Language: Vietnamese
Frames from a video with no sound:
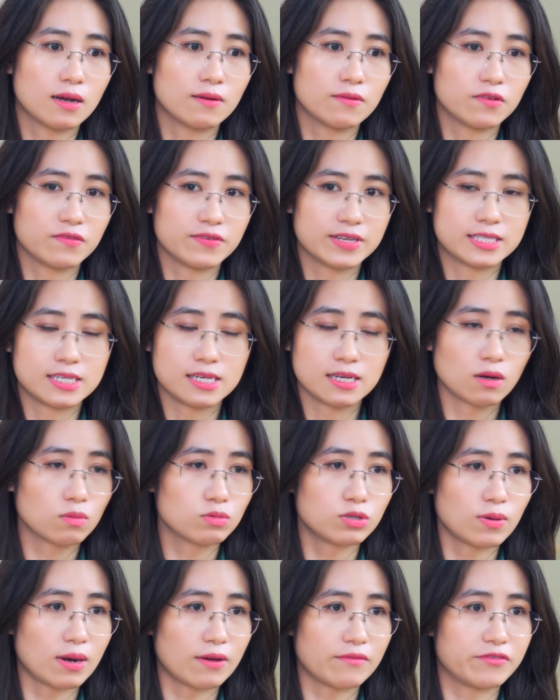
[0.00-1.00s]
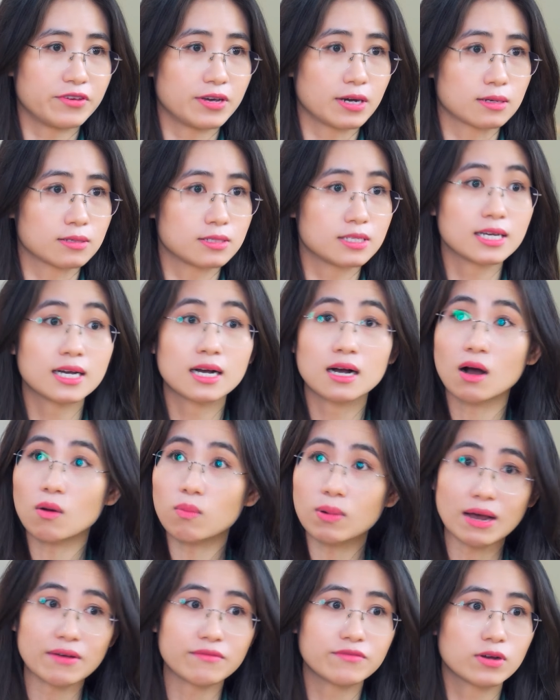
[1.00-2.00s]
bởi vì chị không chịu làm việc chị
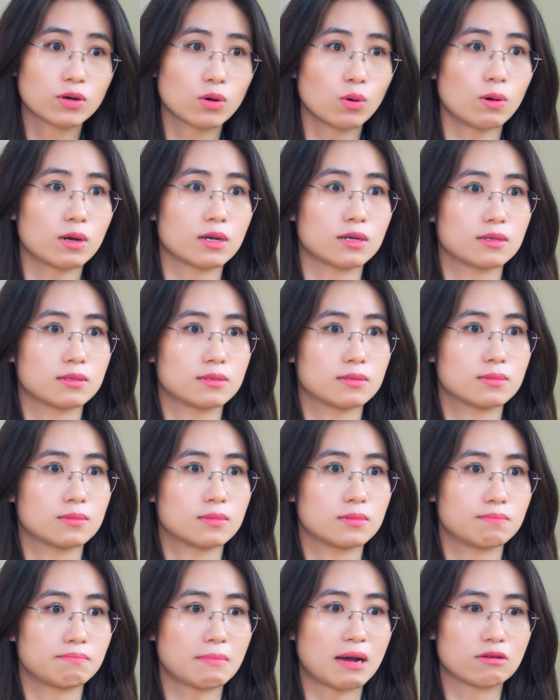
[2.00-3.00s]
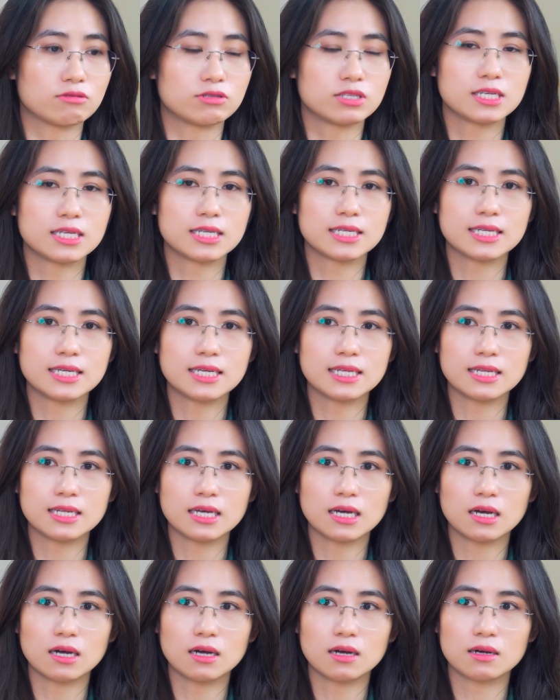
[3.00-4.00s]
không làm việc luôn bảo chị đi
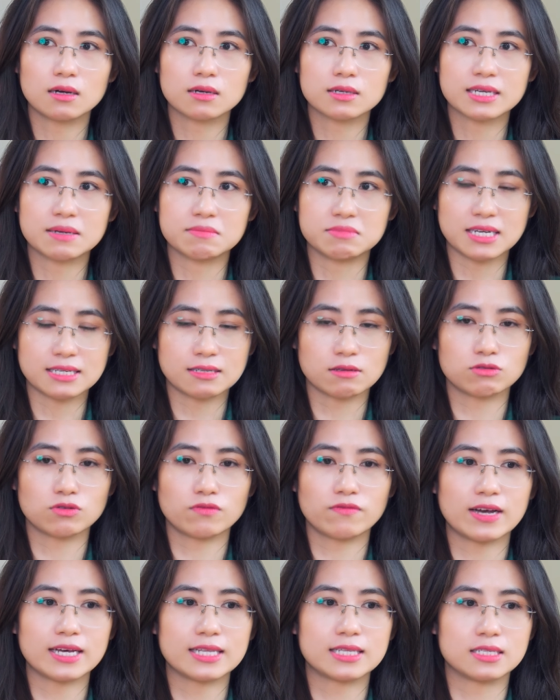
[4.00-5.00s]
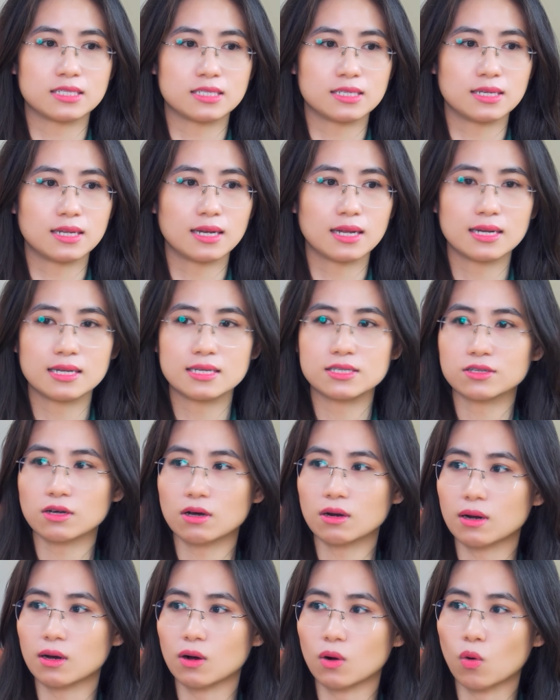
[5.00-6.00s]
uh, kiểm tra sao cho vay thì chị lấy lý
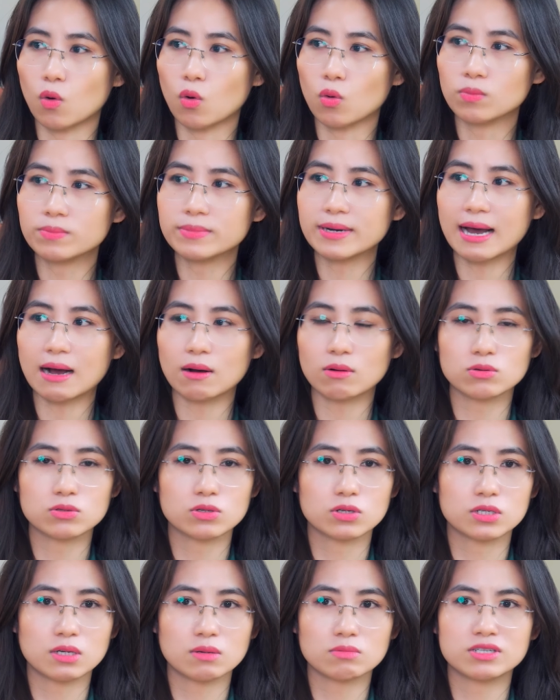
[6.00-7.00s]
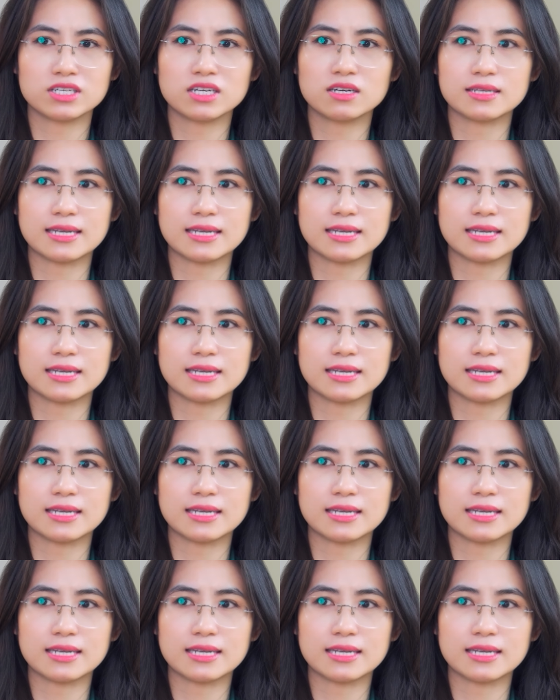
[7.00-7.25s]
do là ốm đau rồi xong chị ở